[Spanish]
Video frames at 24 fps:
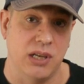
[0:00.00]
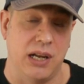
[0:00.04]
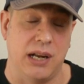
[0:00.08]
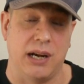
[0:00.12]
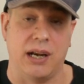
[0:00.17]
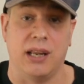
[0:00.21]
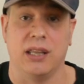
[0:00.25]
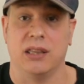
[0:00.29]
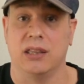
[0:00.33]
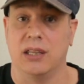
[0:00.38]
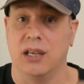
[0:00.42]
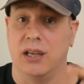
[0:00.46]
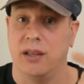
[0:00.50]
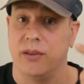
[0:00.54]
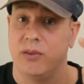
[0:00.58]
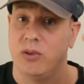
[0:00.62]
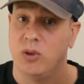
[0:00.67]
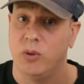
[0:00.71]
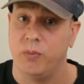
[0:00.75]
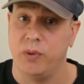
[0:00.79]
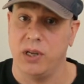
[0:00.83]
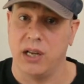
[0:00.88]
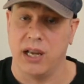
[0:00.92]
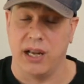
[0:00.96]
de la recta,
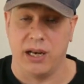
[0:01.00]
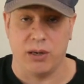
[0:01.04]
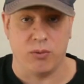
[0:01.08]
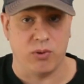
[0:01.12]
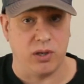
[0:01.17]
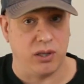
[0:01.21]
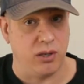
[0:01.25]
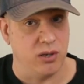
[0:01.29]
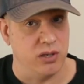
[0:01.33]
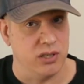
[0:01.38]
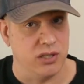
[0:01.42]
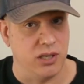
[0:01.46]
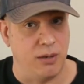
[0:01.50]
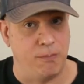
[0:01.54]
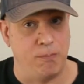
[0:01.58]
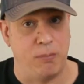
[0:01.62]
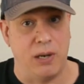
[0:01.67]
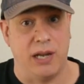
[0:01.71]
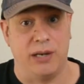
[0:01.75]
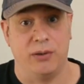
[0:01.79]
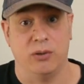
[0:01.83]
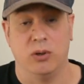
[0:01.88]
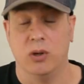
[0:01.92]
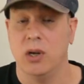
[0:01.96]
dominar ecuaciones del
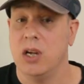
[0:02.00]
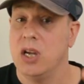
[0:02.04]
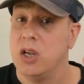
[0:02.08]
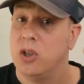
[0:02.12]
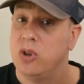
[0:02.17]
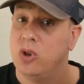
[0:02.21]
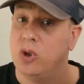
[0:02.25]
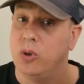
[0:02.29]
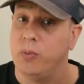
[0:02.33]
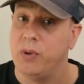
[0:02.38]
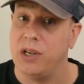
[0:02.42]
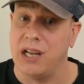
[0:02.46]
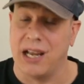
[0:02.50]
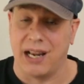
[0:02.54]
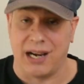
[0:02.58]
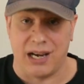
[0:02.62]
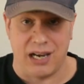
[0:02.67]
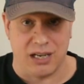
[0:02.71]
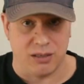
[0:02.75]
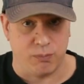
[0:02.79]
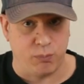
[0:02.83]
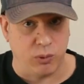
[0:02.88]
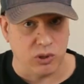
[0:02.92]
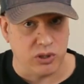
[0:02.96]
plano, dominar
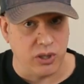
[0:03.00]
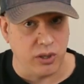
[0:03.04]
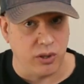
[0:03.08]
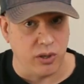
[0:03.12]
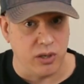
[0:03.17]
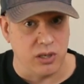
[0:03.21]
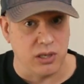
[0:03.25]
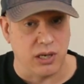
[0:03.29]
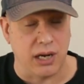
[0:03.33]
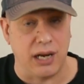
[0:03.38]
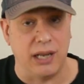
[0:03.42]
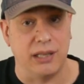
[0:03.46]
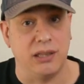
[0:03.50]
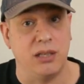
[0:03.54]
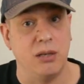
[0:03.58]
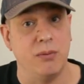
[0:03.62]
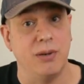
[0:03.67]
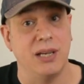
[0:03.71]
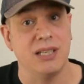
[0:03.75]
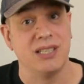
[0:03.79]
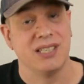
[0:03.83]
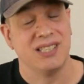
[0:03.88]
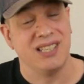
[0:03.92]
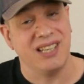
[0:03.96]
las posiciones
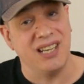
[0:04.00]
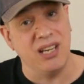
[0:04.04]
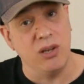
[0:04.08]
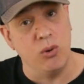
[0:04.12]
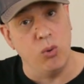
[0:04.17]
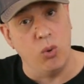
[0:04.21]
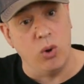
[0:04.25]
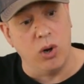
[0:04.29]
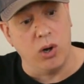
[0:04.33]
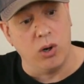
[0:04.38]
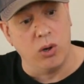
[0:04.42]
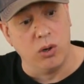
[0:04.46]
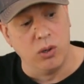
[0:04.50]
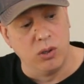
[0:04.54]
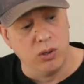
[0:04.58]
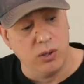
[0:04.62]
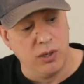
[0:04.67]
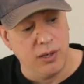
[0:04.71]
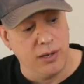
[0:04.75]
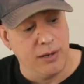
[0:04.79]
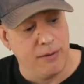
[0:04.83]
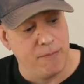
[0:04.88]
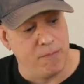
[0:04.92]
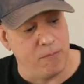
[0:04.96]
relativas y
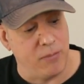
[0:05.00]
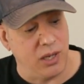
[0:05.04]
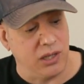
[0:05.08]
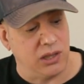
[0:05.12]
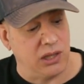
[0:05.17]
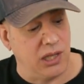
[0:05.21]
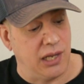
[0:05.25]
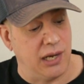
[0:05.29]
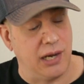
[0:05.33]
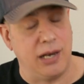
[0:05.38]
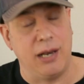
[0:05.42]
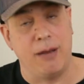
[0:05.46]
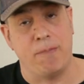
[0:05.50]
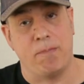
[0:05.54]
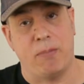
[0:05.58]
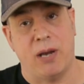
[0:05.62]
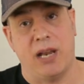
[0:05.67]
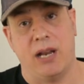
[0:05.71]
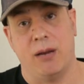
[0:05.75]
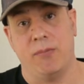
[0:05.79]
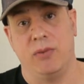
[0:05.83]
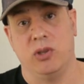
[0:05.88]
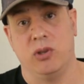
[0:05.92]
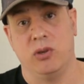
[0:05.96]
luego meterle
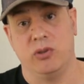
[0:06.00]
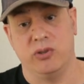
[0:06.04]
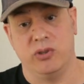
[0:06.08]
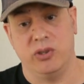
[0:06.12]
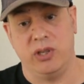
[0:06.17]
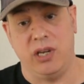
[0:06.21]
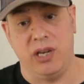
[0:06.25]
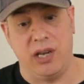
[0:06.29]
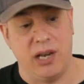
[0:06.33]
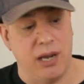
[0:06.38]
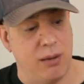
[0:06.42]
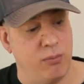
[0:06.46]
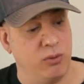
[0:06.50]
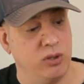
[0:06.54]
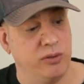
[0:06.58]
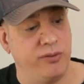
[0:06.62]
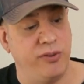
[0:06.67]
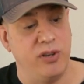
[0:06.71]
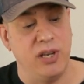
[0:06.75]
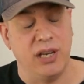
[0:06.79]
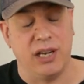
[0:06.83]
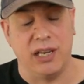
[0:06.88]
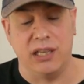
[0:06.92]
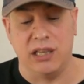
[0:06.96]
parámetros. Y ya hemos
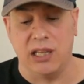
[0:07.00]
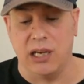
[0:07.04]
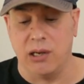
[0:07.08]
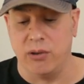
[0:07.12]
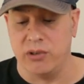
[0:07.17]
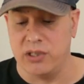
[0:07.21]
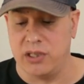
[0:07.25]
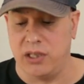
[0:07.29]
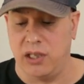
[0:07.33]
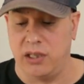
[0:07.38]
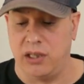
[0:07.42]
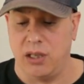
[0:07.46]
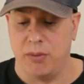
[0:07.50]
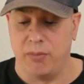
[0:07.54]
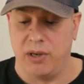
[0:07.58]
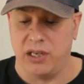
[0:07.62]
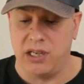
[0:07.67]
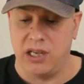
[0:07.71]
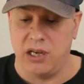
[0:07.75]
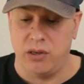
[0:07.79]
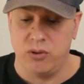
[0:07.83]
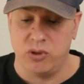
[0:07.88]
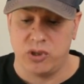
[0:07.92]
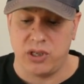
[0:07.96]
finiquitado este tema.
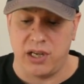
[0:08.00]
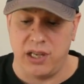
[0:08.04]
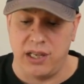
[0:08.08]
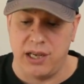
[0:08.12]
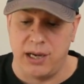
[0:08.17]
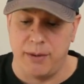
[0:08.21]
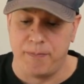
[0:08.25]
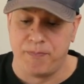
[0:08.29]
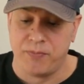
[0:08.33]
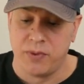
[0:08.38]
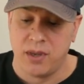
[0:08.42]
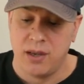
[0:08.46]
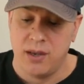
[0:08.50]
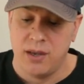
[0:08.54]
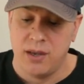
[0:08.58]
Ya nos queda